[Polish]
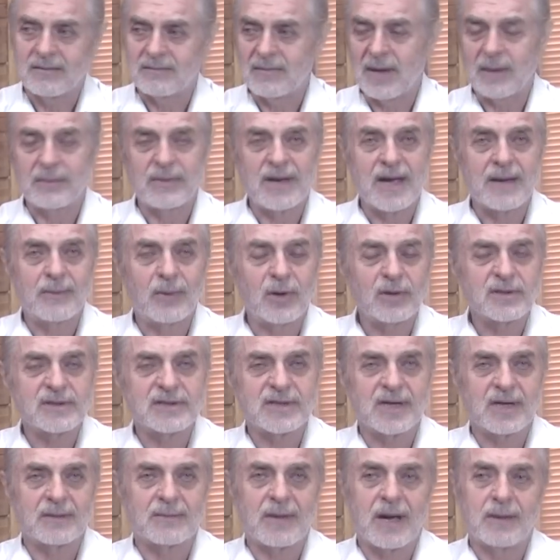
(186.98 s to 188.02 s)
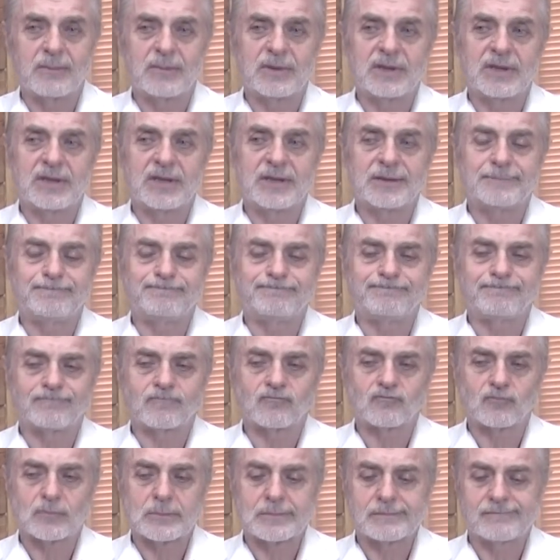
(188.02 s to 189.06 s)
Mamy emocje, mamy
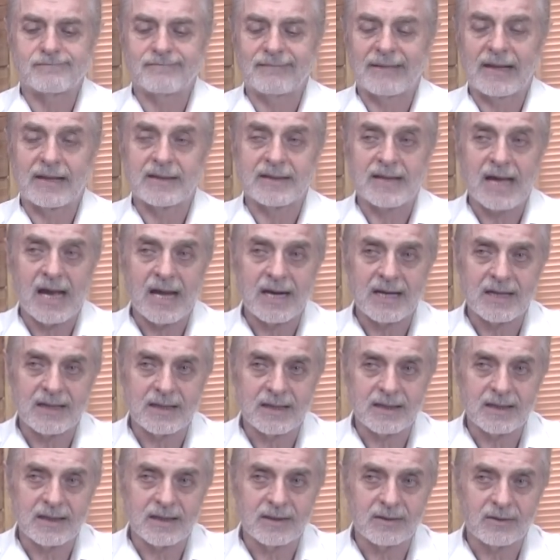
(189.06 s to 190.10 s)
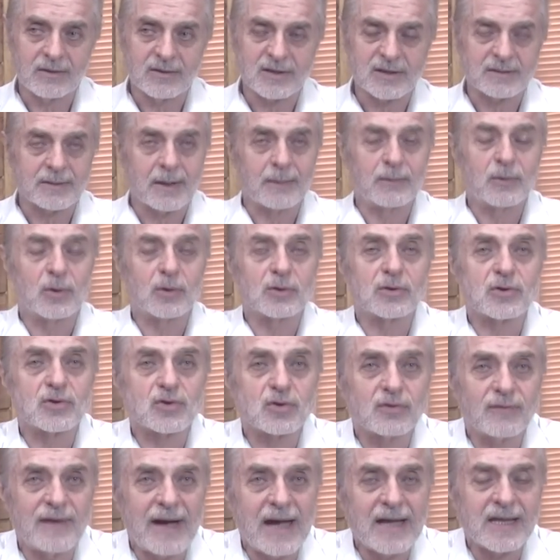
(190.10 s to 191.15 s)
mm, dalej idąc, mamy
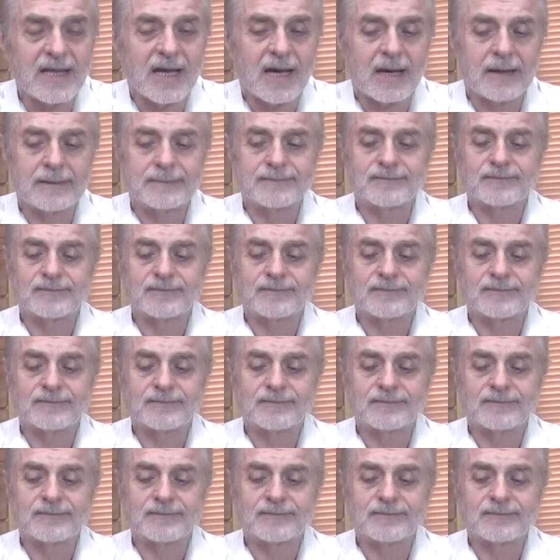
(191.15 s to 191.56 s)
odczuwania.